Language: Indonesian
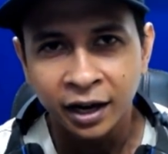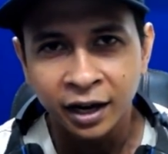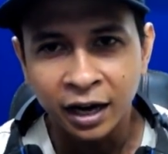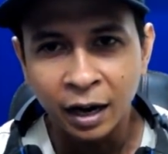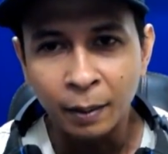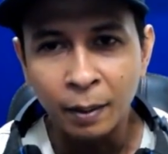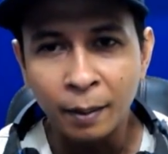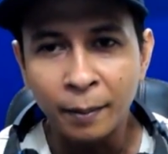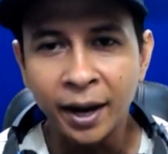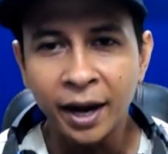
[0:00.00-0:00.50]

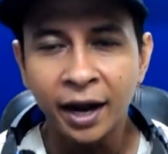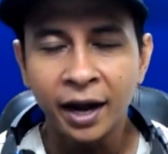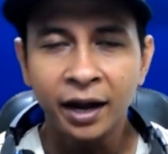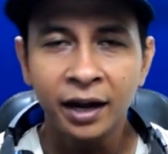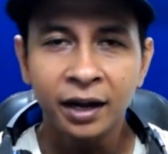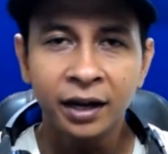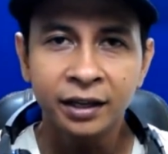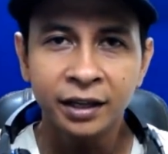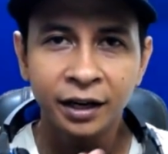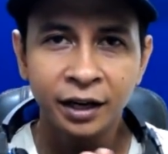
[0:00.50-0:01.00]
Gak apa-apa ya,
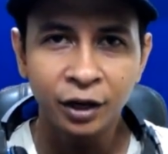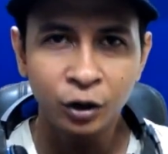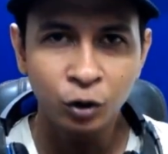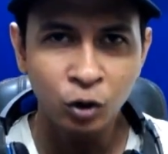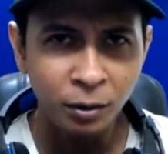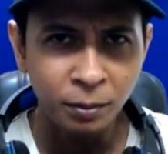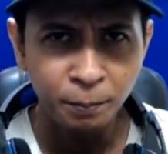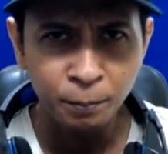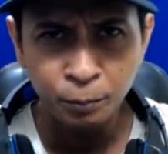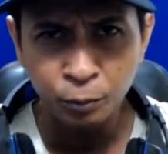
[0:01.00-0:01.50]
jadi
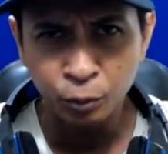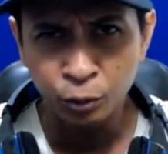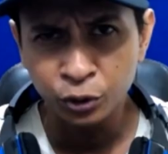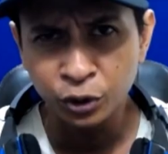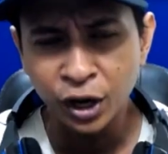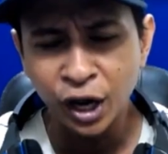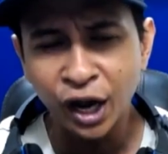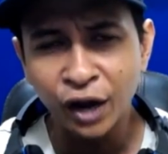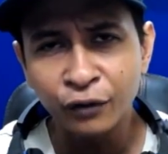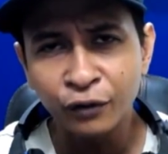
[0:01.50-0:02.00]
gue
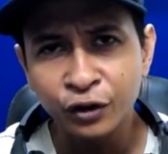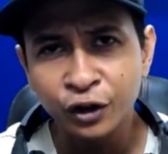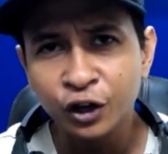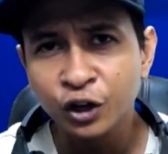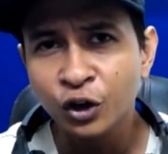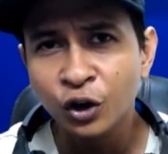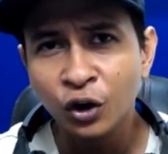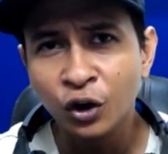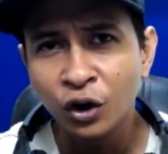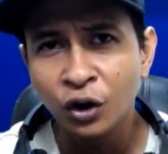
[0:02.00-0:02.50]
punya
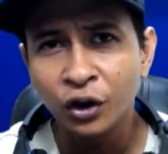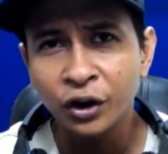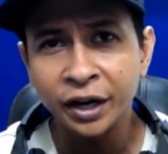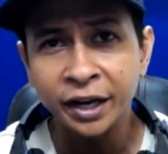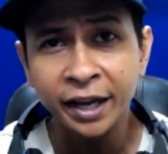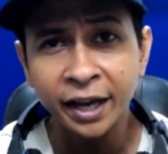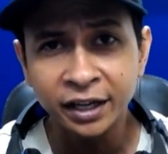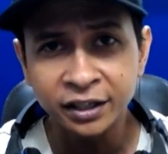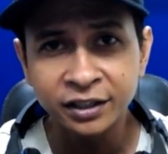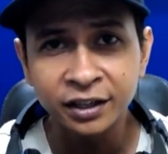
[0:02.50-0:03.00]
video
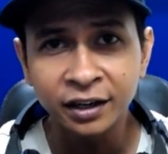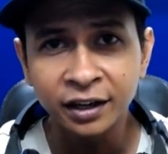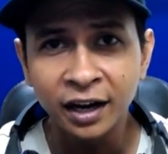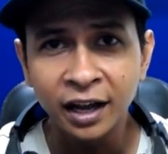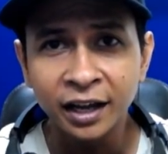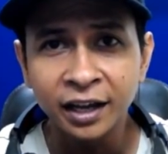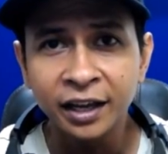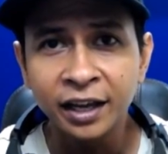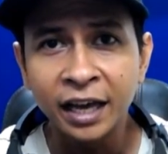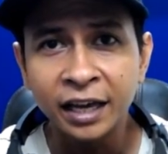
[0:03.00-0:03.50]
reaction
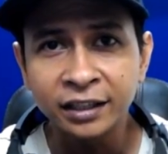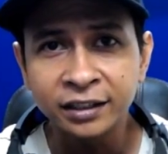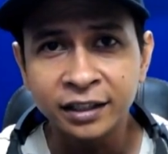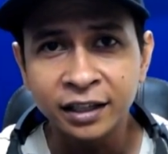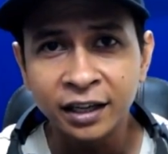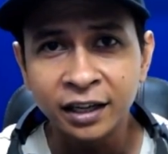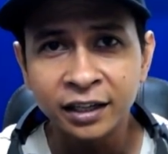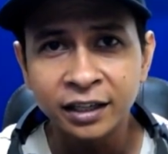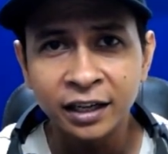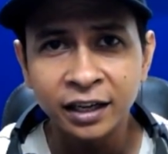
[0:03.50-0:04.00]
lagi guys
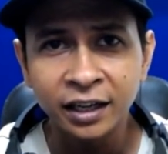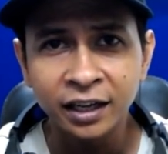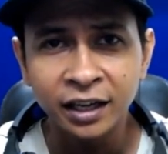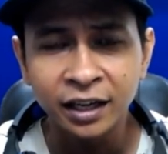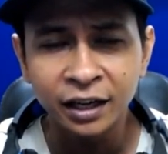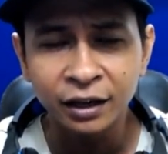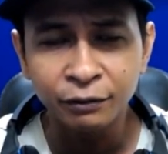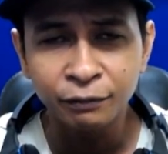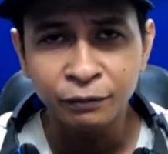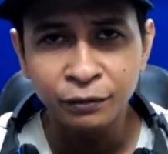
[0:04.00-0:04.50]
ya Jadi